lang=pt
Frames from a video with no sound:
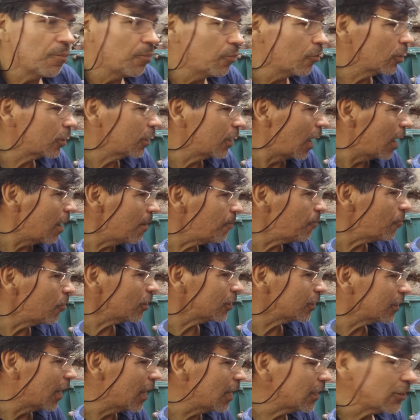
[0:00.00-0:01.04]
Porque é
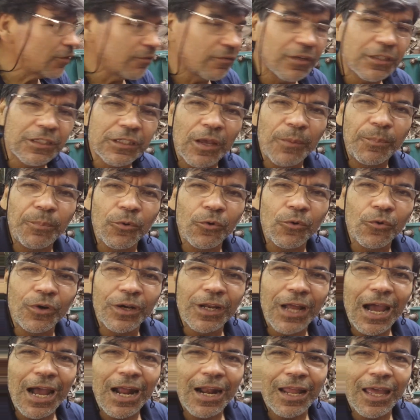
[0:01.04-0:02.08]
importante você
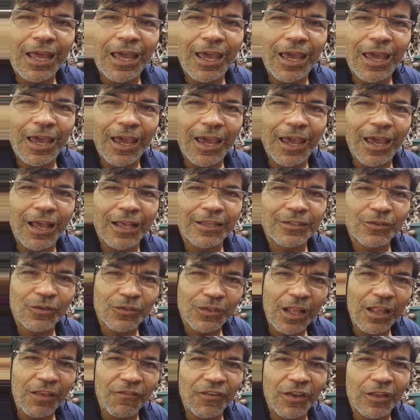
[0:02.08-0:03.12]
procurar é,
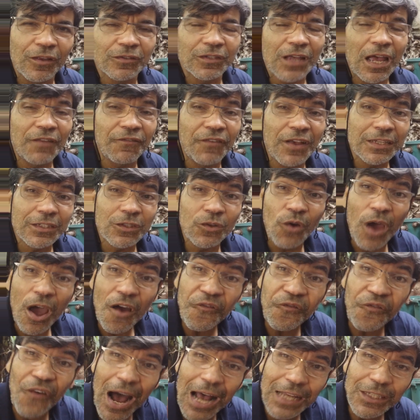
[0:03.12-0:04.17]
seus adivinhos. Às vezes não é
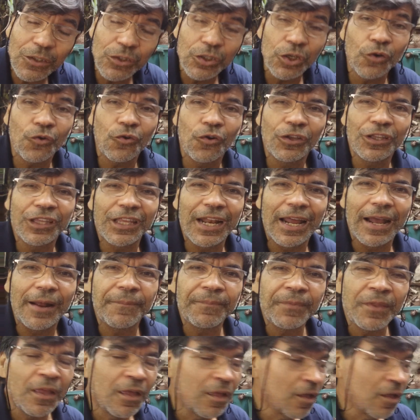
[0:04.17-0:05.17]
fácil de encontrar.